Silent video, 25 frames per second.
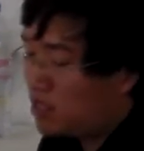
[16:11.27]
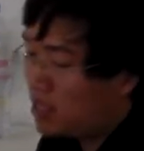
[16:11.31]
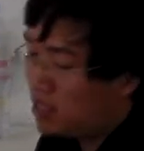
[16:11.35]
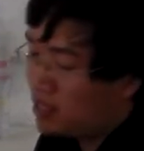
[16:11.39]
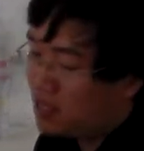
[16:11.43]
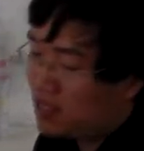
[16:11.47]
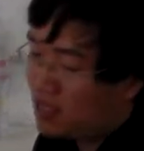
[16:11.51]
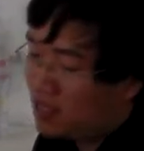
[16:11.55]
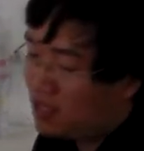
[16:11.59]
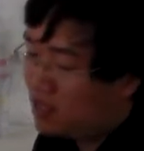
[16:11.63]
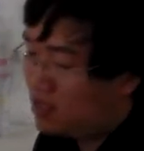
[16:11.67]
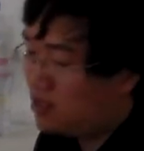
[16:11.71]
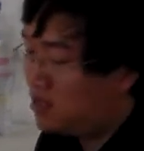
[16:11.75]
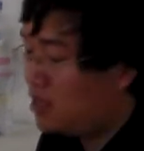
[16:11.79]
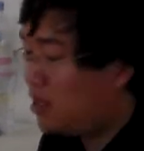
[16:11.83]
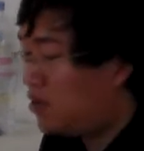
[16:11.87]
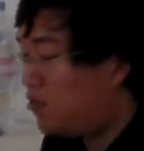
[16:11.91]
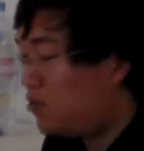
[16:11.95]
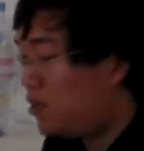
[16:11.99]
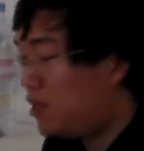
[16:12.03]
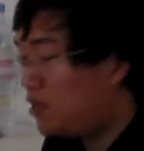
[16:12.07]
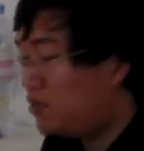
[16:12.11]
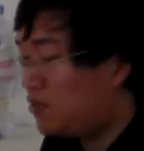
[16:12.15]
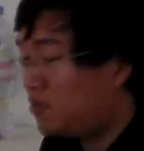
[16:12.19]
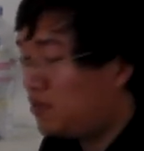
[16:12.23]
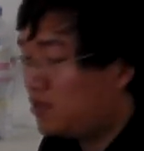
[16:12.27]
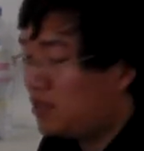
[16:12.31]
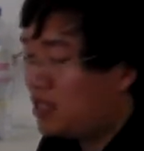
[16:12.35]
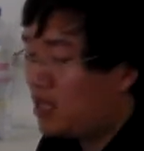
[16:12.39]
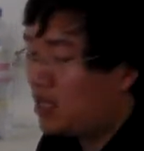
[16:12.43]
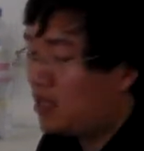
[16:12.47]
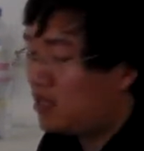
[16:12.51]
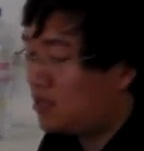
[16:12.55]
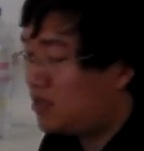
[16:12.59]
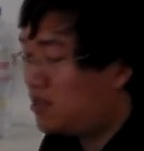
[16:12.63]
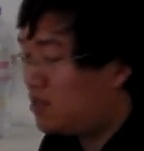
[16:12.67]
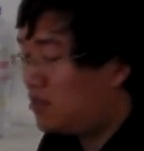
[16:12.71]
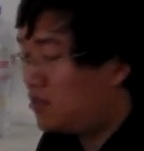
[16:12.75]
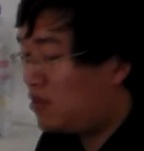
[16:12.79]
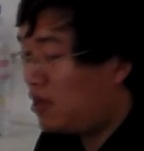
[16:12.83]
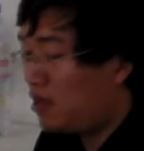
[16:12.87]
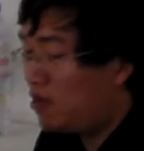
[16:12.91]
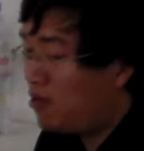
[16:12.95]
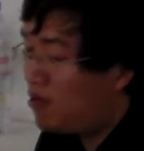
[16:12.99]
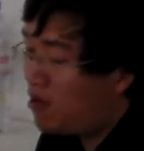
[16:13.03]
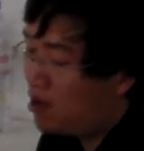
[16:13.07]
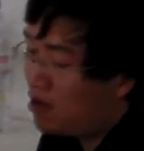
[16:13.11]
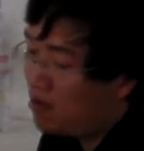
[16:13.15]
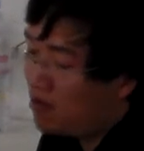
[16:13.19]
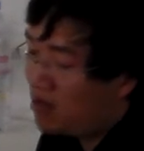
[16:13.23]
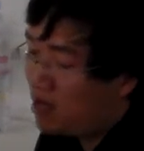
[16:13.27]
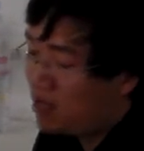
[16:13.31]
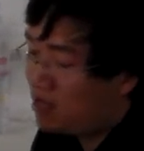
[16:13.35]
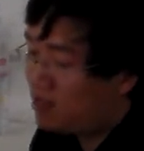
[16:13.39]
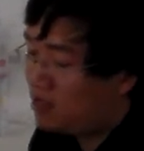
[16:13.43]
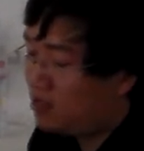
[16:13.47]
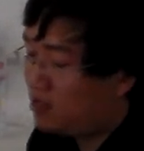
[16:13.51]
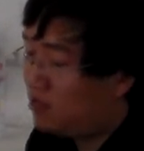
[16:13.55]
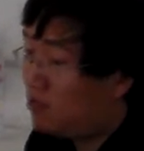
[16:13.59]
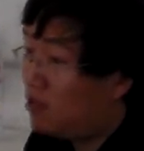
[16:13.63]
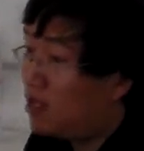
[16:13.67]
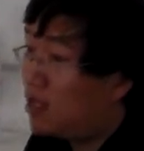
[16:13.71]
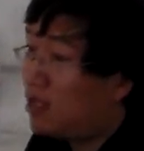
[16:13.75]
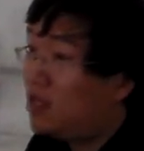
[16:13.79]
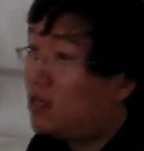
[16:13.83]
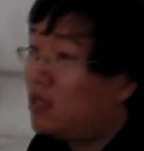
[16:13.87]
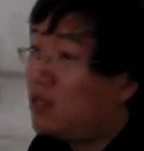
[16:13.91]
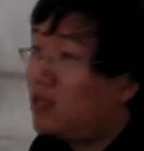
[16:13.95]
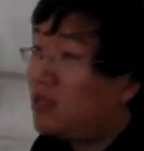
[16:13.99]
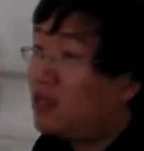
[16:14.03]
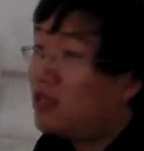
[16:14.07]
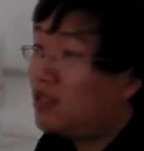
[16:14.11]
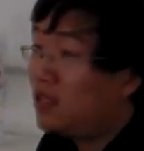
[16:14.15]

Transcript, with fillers: 点像可能像徽宗那样喜欢画画、喜欢